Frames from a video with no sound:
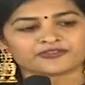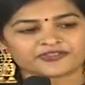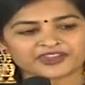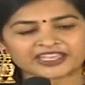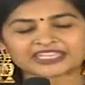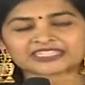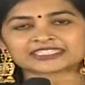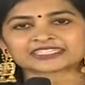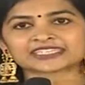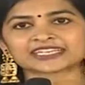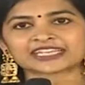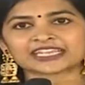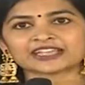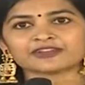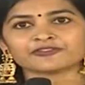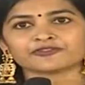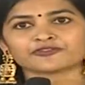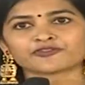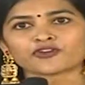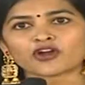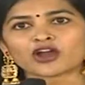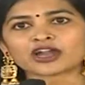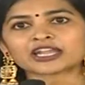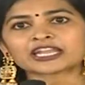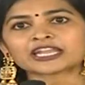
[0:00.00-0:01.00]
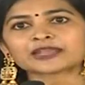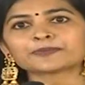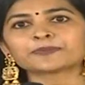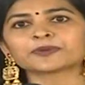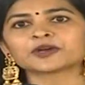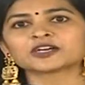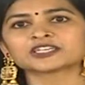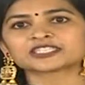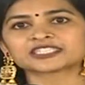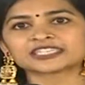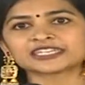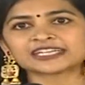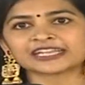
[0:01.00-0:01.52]
ఫీజుని ఫార్టీ
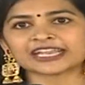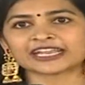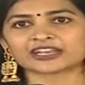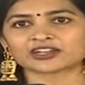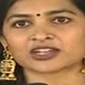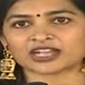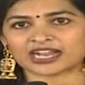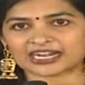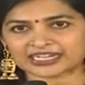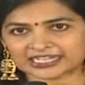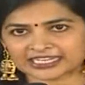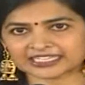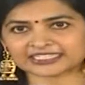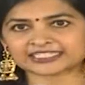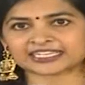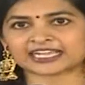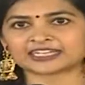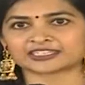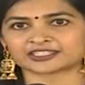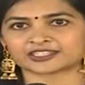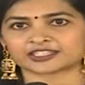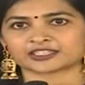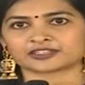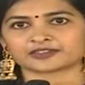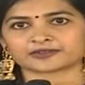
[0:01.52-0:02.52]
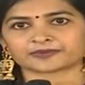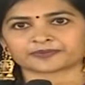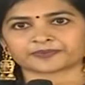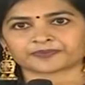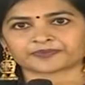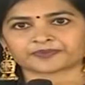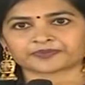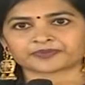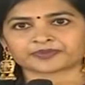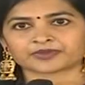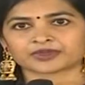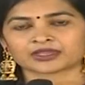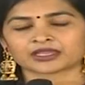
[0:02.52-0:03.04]
పర్సెంట్ నేను కట్టేశాను సార్
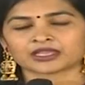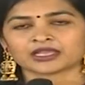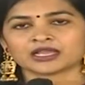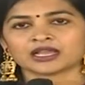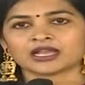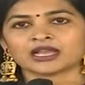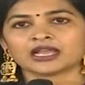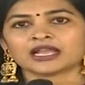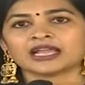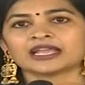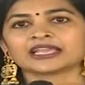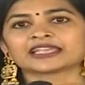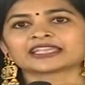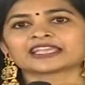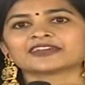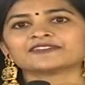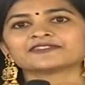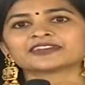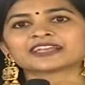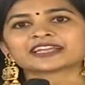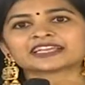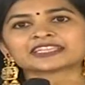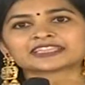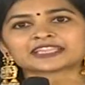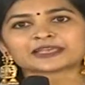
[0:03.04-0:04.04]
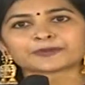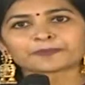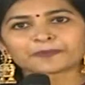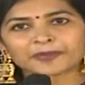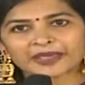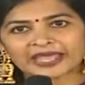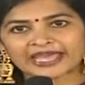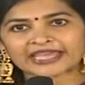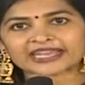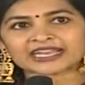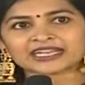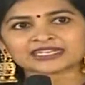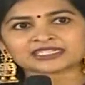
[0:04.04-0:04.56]
ఎవరైతే
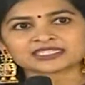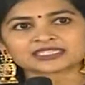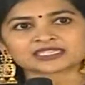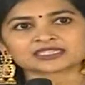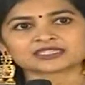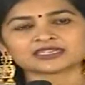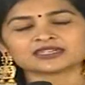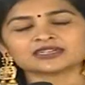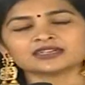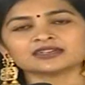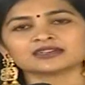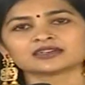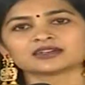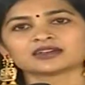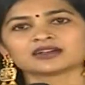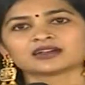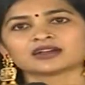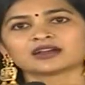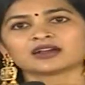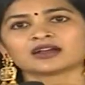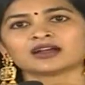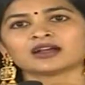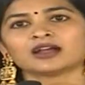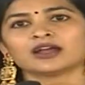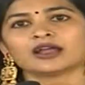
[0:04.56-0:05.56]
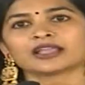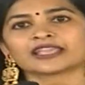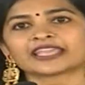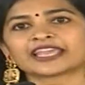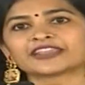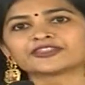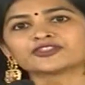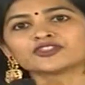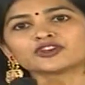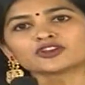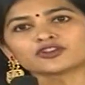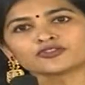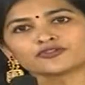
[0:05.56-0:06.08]
పేరెంట్స్
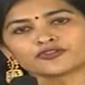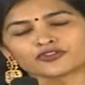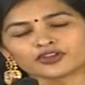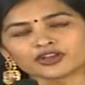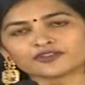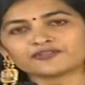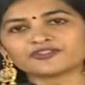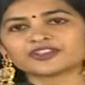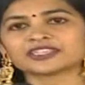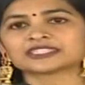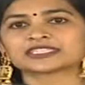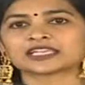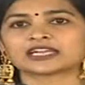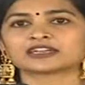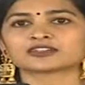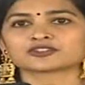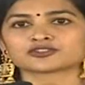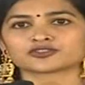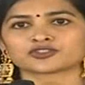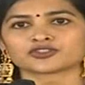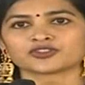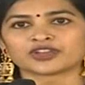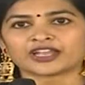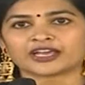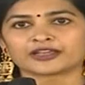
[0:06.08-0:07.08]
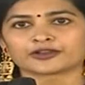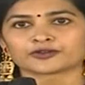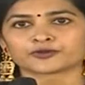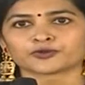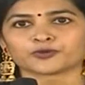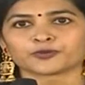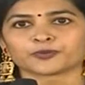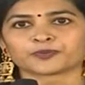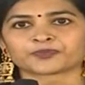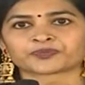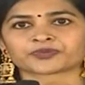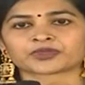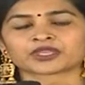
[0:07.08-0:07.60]
ఎందుకు ఫుల్ ఫీజు అడుగుతున్నారు
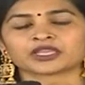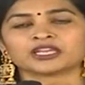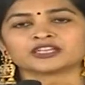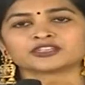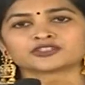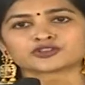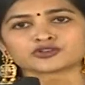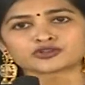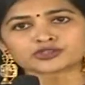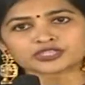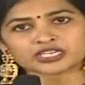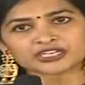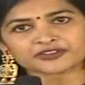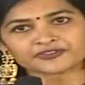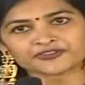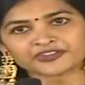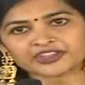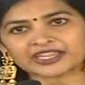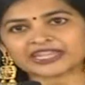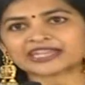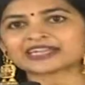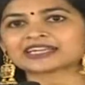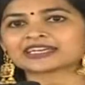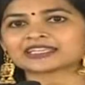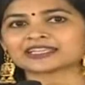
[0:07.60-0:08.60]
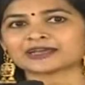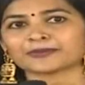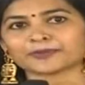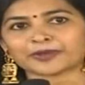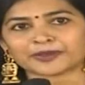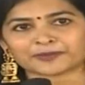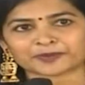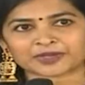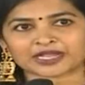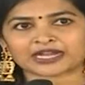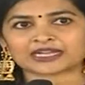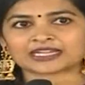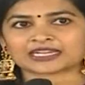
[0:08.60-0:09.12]
ట్యూషన్ ఫీయే కదా
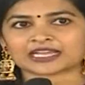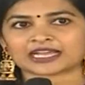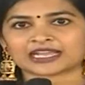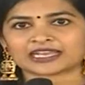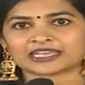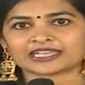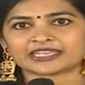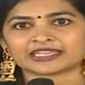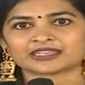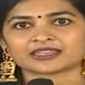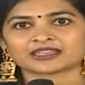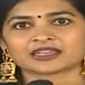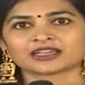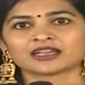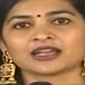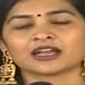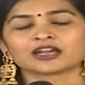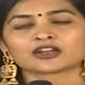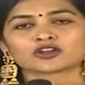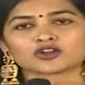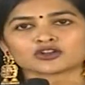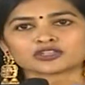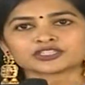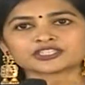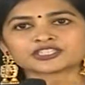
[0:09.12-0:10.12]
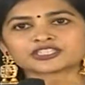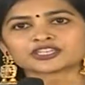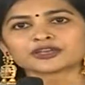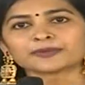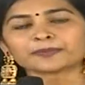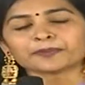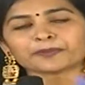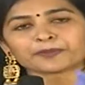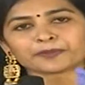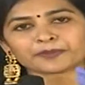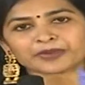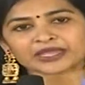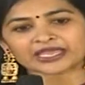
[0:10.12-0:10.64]
మేము కట్టాలి కొంచెం
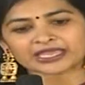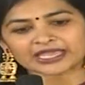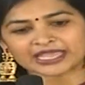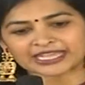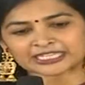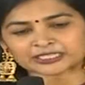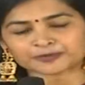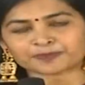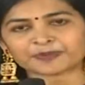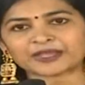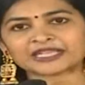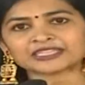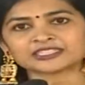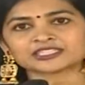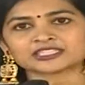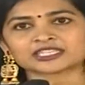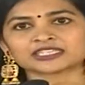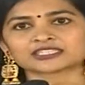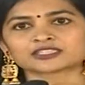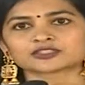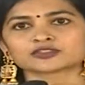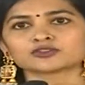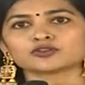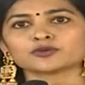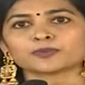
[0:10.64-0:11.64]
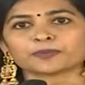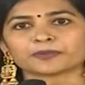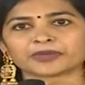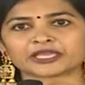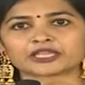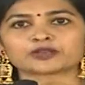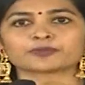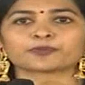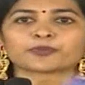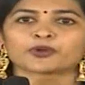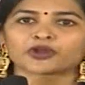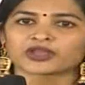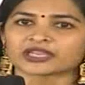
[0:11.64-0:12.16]
మీ ఎక్స్పెన్సెస్
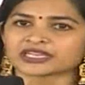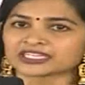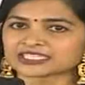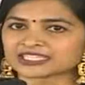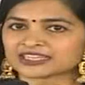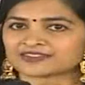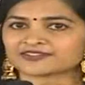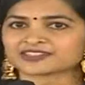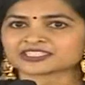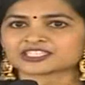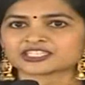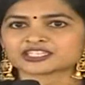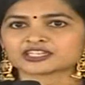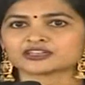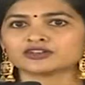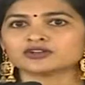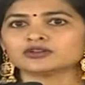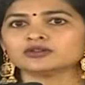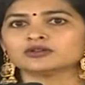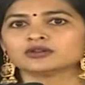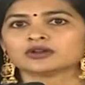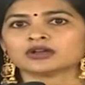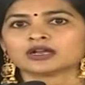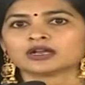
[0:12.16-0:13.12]
మీరు పోయిన సంవత్సరం